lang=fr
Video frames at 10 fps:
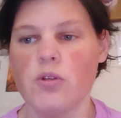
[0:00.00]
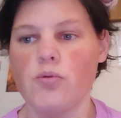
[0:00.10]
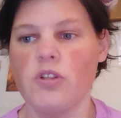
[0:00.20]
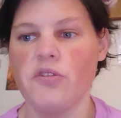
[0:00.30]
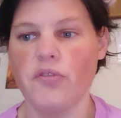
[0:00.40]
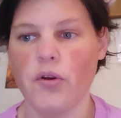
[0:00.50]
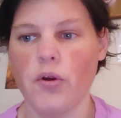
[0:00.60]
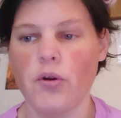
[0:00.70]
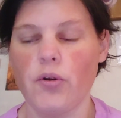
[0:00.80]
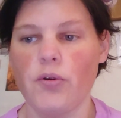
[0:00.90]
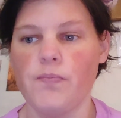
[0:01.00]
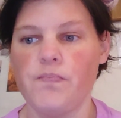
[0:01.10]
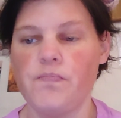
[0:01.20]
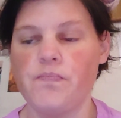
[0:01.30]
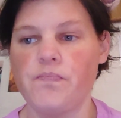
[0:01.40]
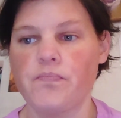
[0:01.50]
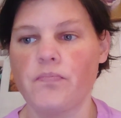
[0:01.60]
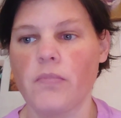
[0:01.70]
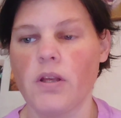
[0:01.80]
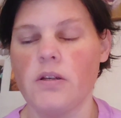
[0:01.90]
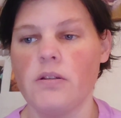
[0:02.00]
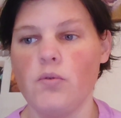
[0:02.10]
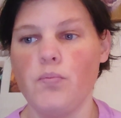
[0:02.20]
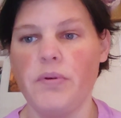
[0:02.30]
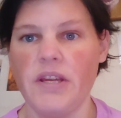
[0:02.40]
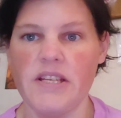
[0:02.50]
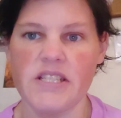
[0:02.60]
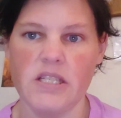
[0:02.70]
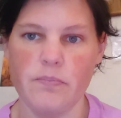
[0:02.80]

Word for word: j'ai le livreur UPS euh,